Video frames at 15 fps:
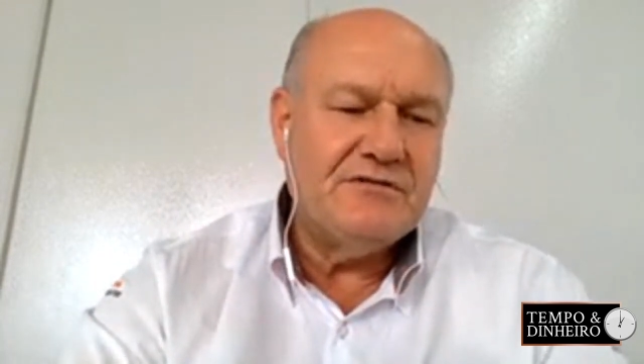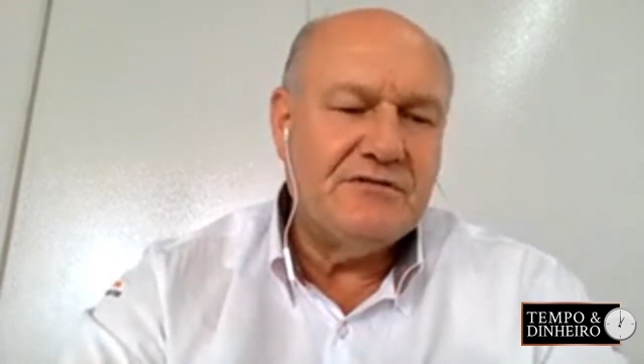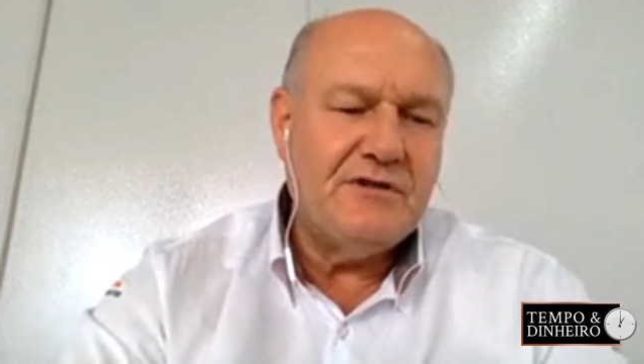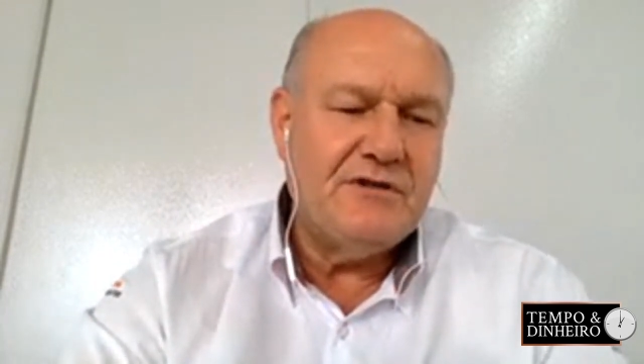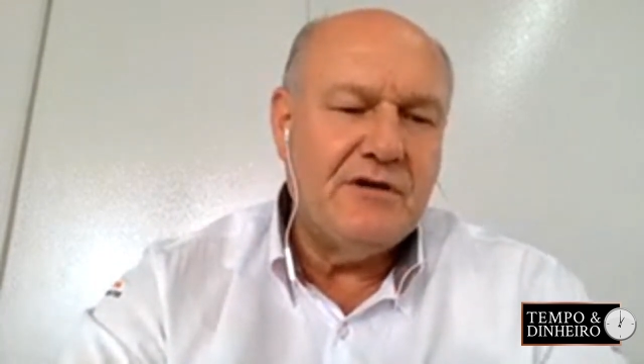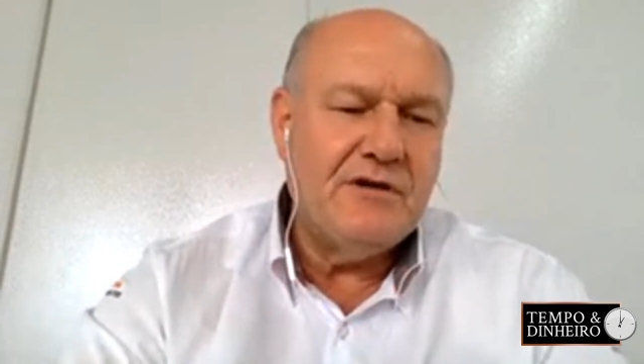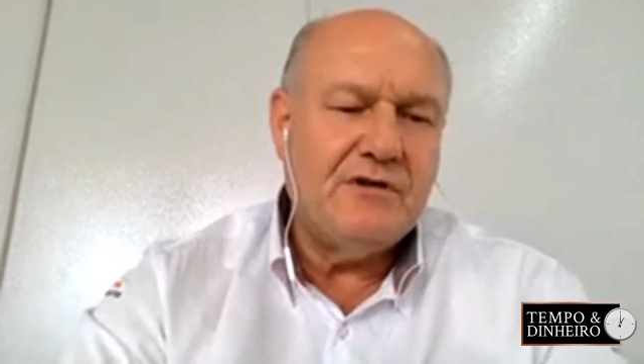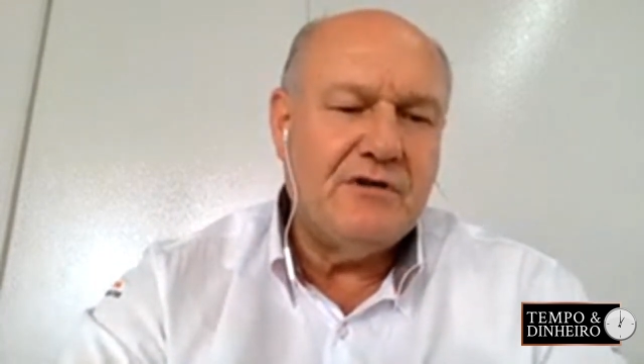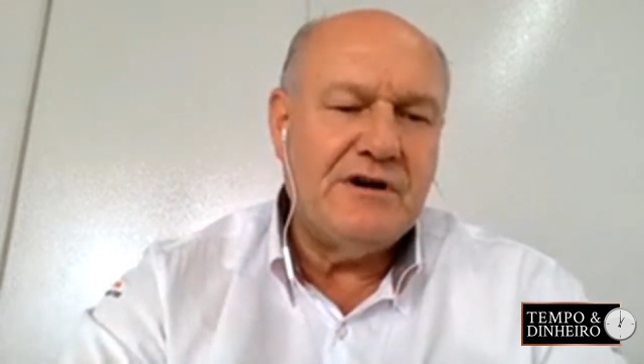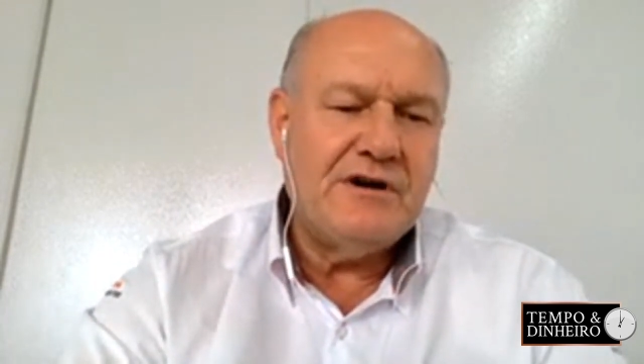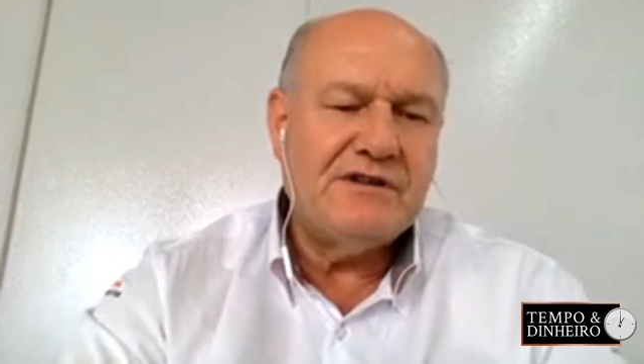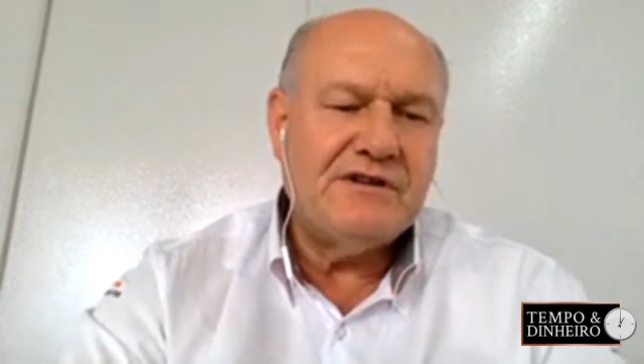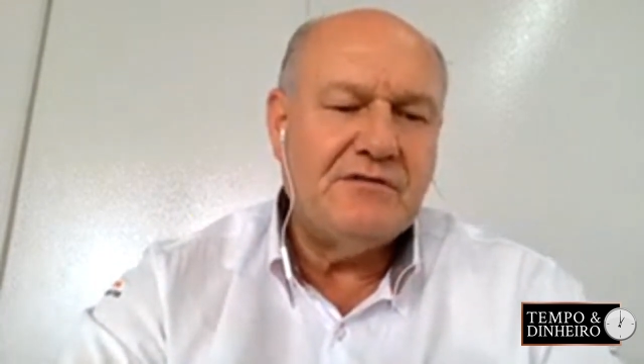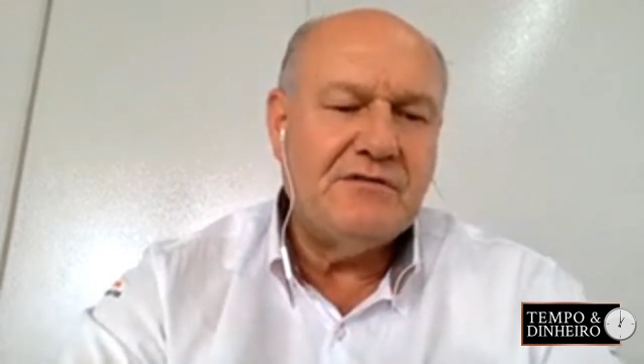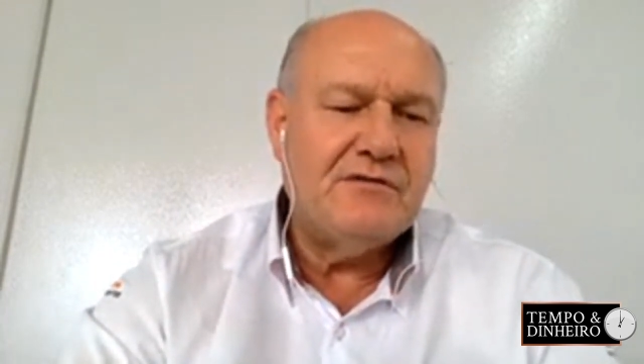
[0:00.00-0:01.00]
região
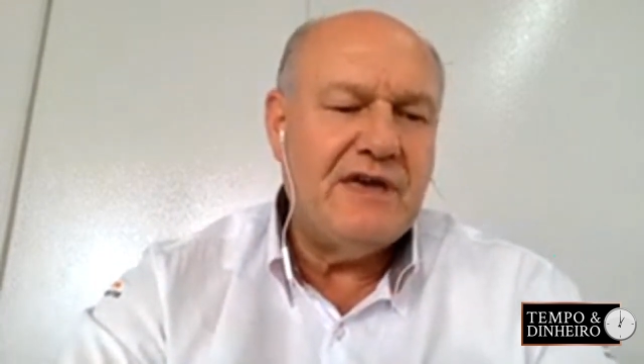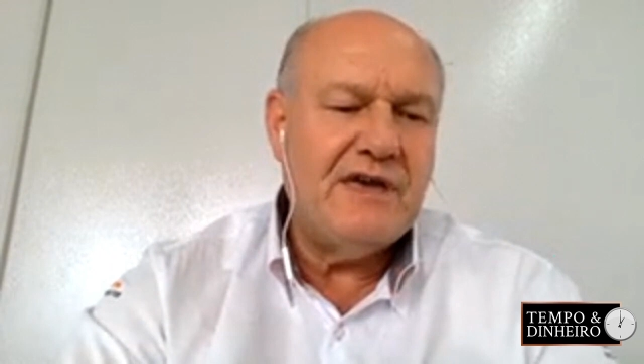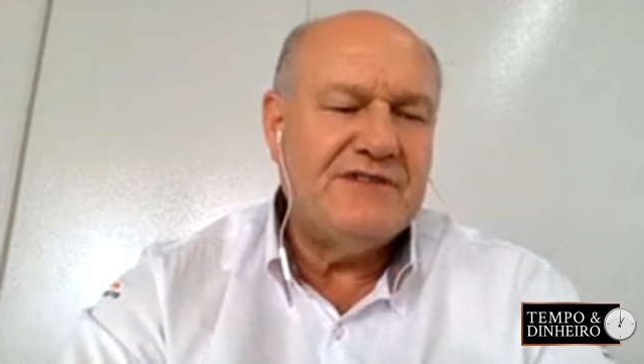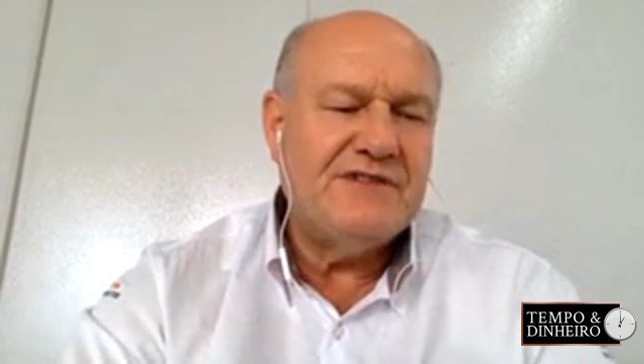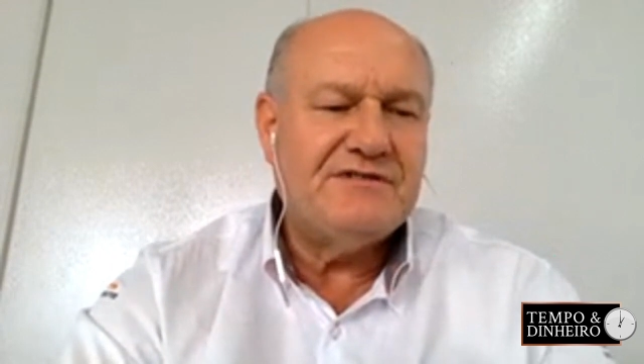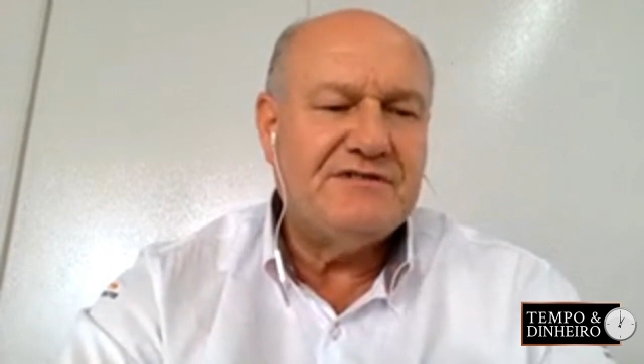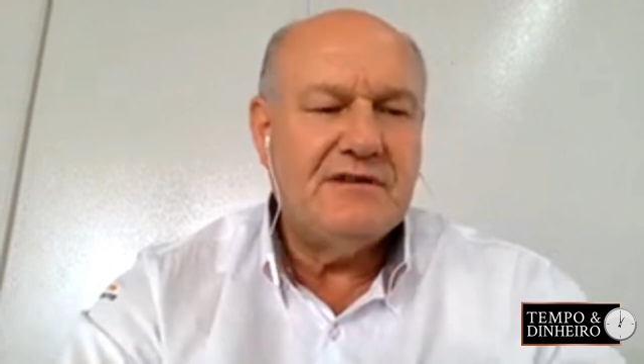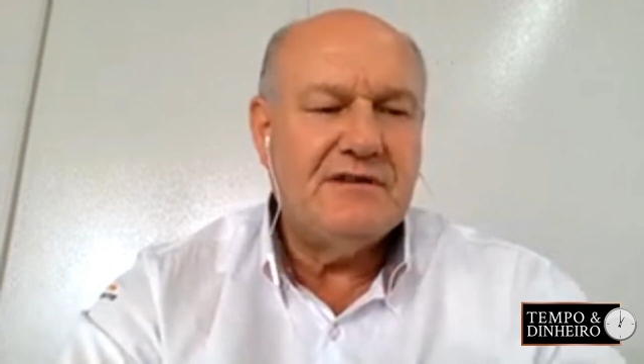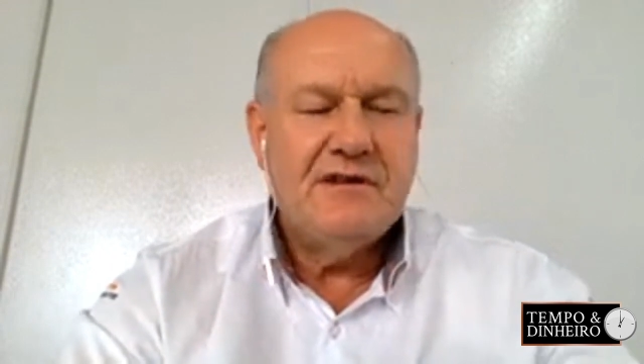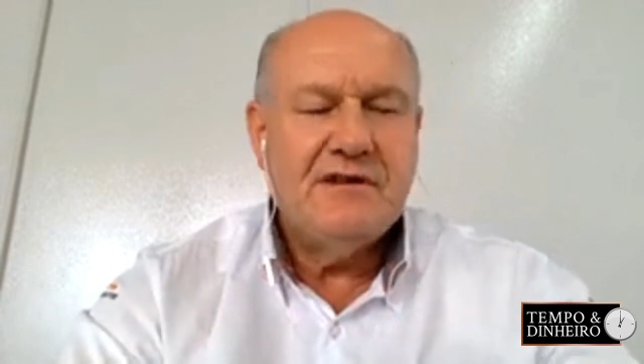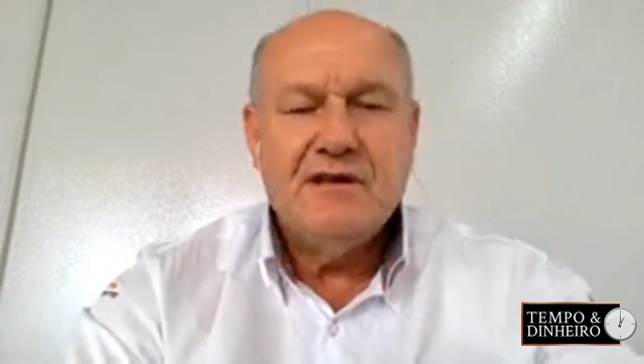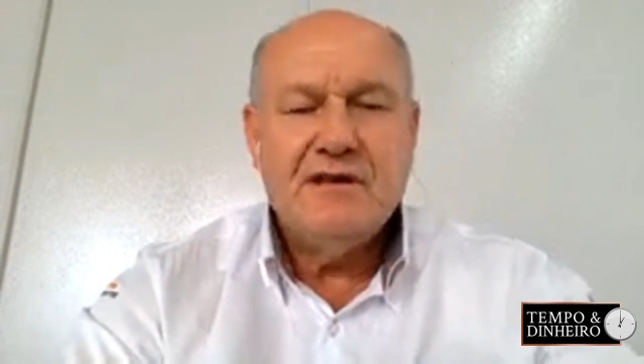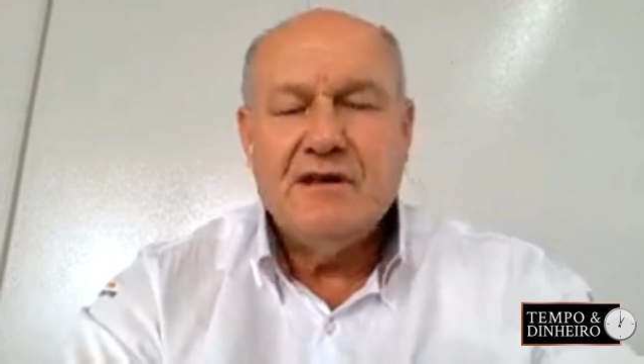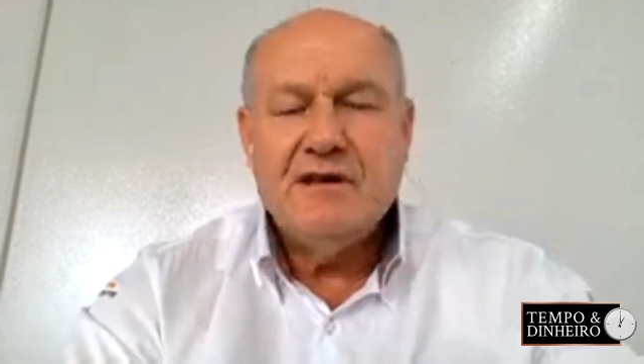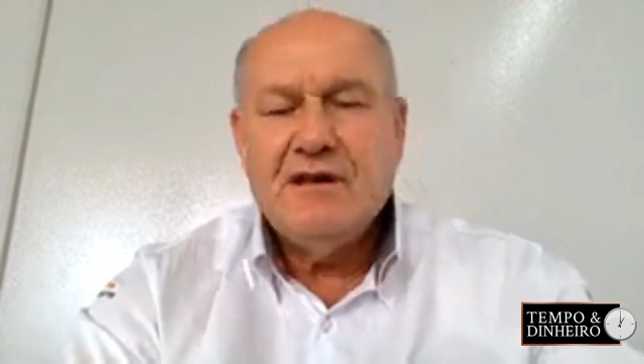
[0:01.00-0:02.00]
norte,
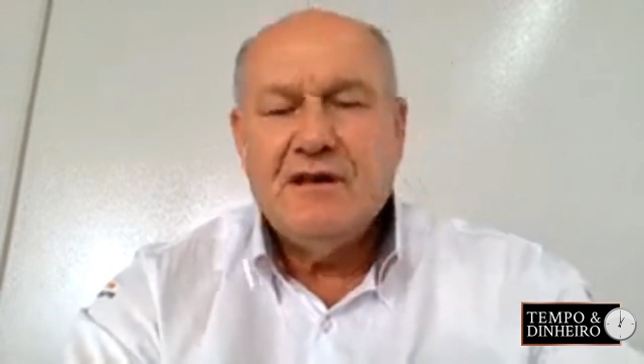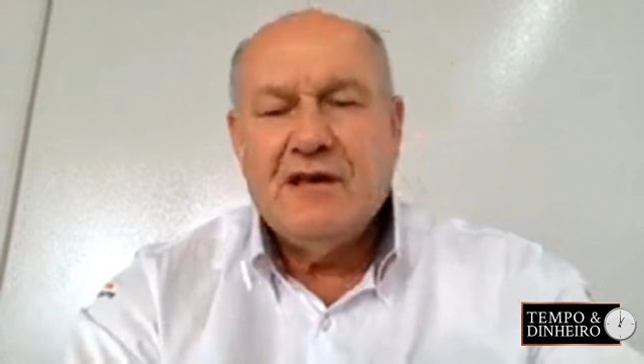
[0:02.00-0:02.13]
noroeste,